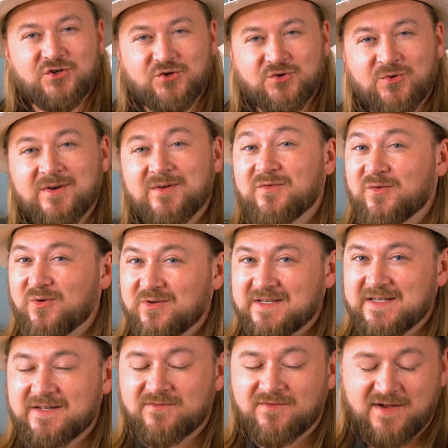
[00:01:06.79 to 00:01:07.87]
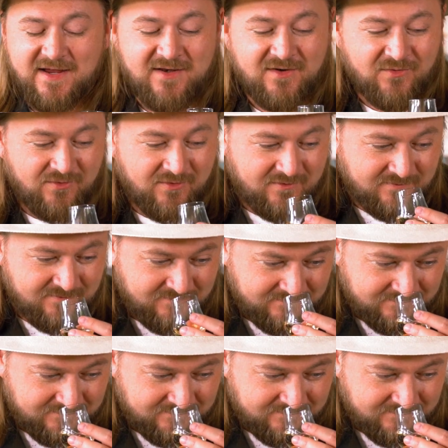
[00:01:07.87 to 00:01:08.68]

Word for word: schöne fruchtige Weinnoten,